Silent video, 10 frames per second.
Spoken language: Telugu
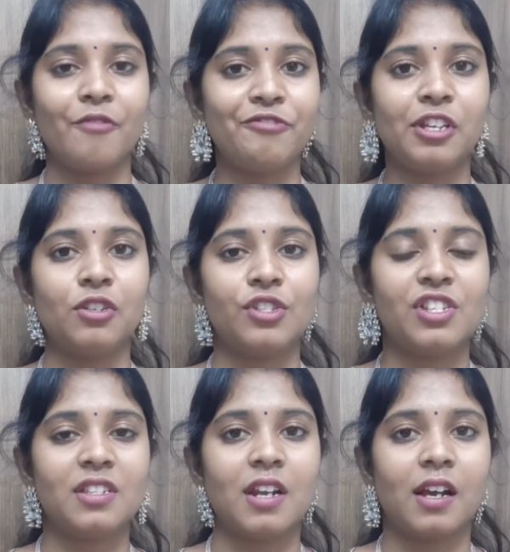ఆ ఫీల్
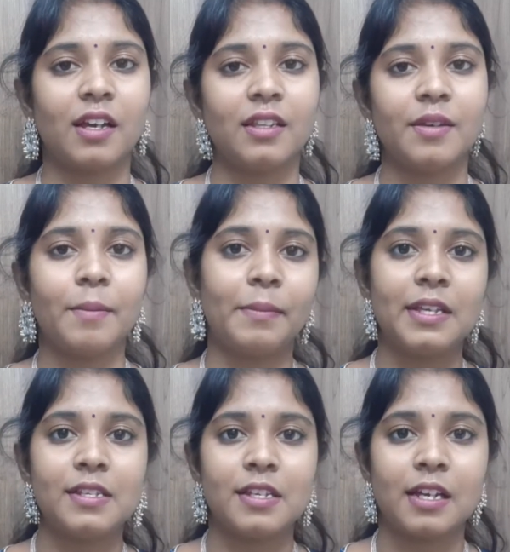వచ్చింది నాకైతే
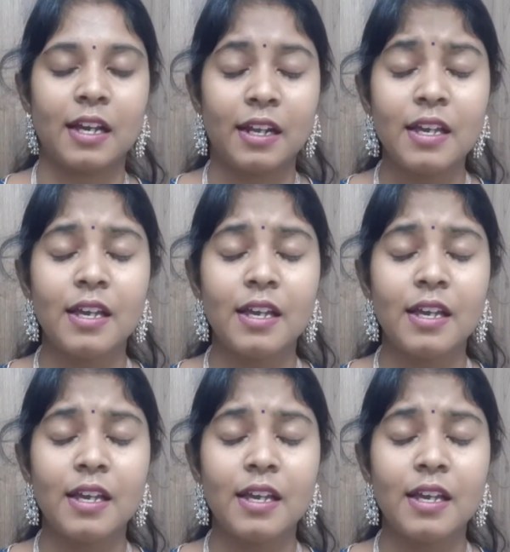అప్లై చేయగానే